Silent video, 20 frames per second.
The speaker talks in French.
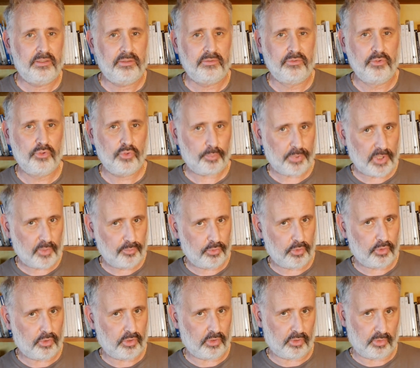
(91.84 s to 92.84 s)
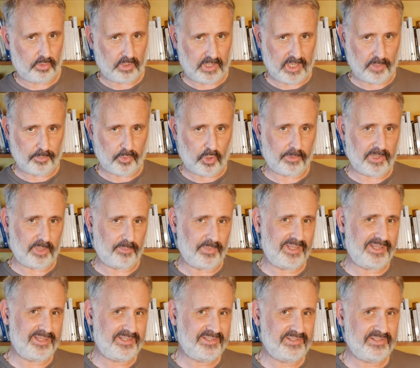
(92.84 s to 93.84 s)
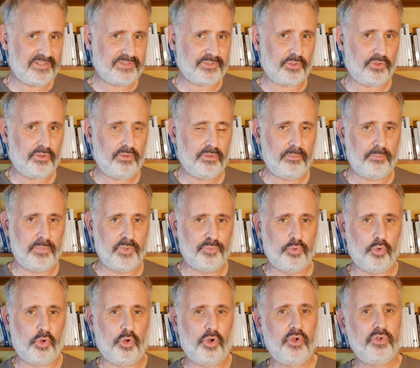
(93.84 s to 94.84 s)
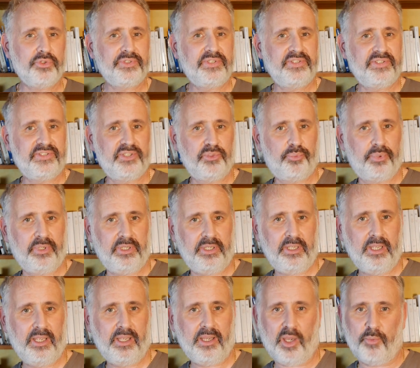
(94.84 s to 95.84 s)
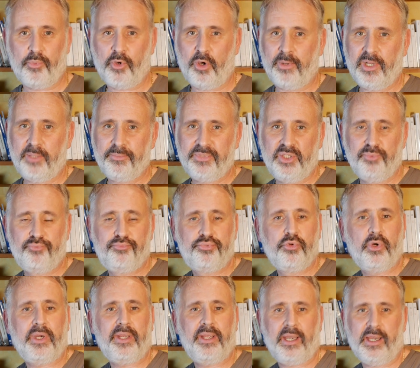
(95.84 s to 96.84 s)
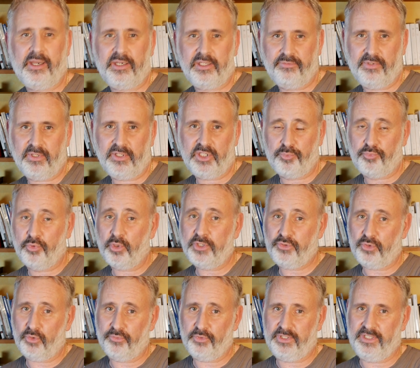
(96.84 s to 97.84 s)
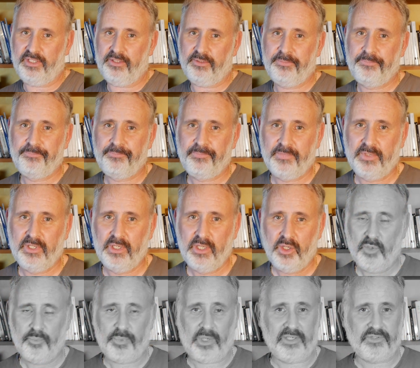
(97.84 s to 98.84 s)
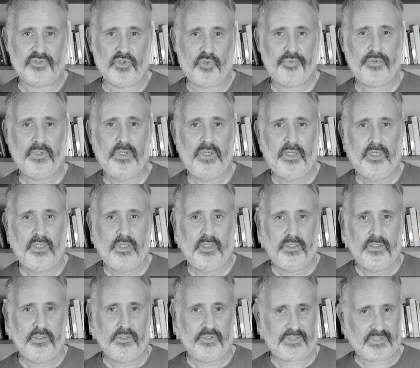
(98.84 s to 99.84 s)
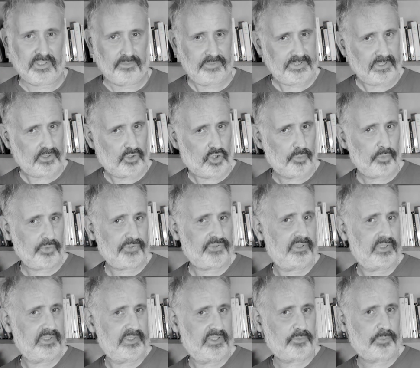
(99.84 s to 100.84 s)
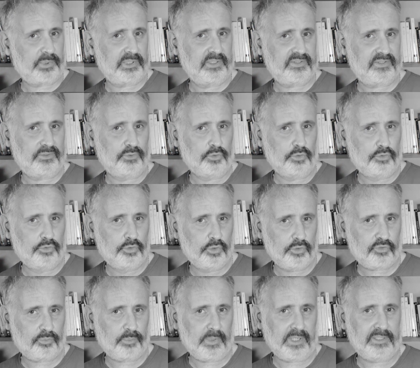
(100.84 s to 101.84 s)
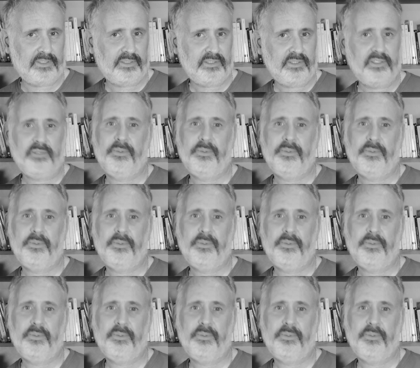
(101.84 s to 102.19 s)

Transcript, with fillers: non pas pour euh, un problème existant, mais pour anticiper un problème qui pourrait arriver, qui pourrait survenir. Par exemple, je t'invite à commencer avec des sprints de deux semaines.